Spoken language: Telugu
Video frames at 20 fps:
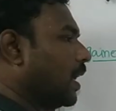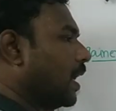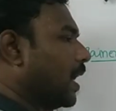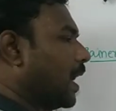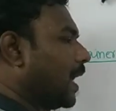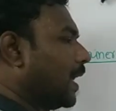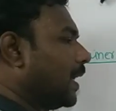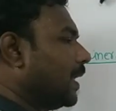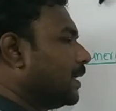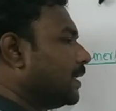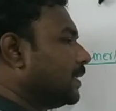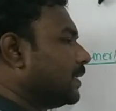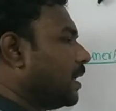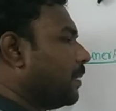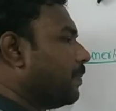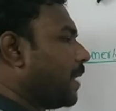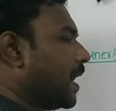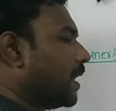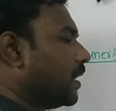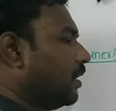అలాగే
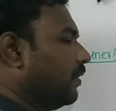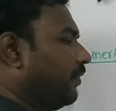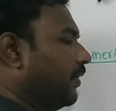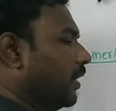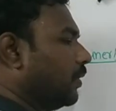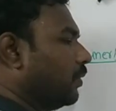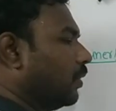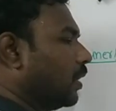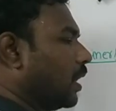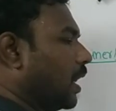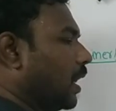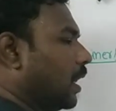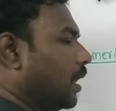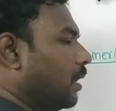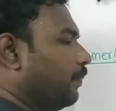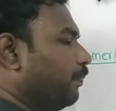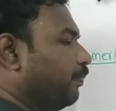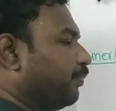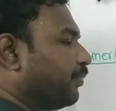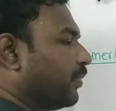సేమ్ బ్యాంక్ నిఫ్టీ కూడా
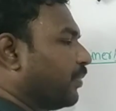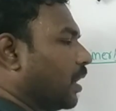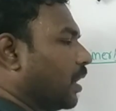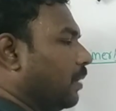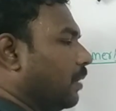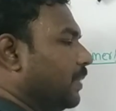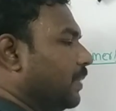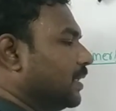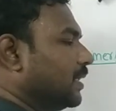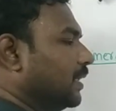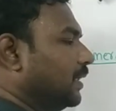మిక్స్డ్